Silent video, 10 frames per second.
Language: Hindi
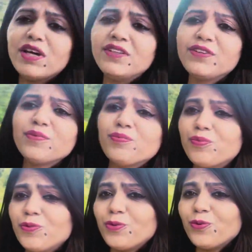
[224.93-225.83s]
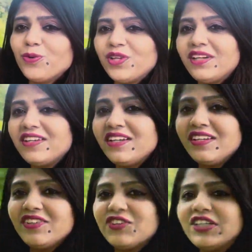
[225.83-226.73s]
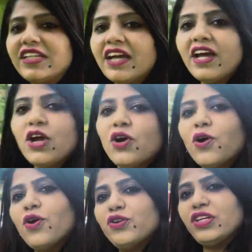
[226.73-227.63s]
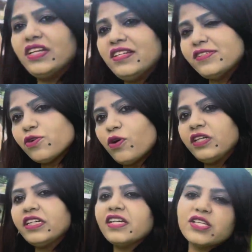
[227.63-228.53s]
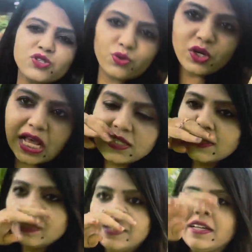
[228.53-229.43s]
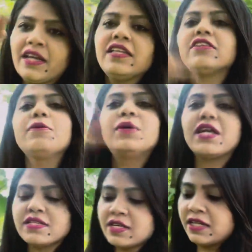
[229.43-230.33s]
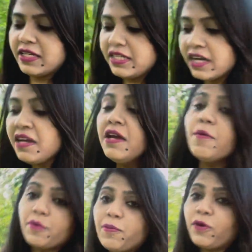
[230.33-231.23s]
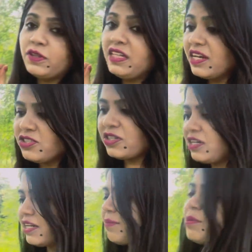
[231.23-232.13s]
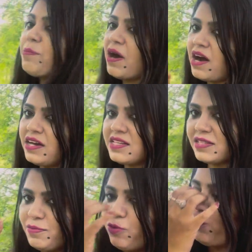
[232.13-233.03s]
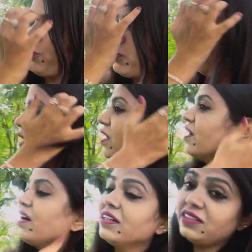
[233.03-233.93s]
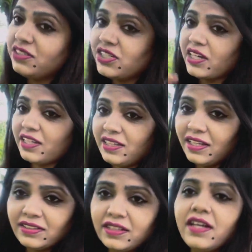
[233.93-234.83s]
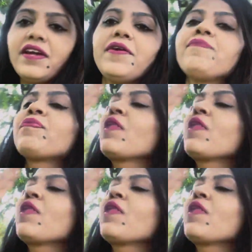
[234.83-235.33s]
वेदर पूरी ग्रीन ग्रीन है और ये रिसोर्ट है छोटा सा ही लग रहा है इतना बड़ा सा नहीं है तो बहुत ही अच्छा लग रहा है मैं बाहर से बोल रही हूँ अभी अंदर जाके देखते हैं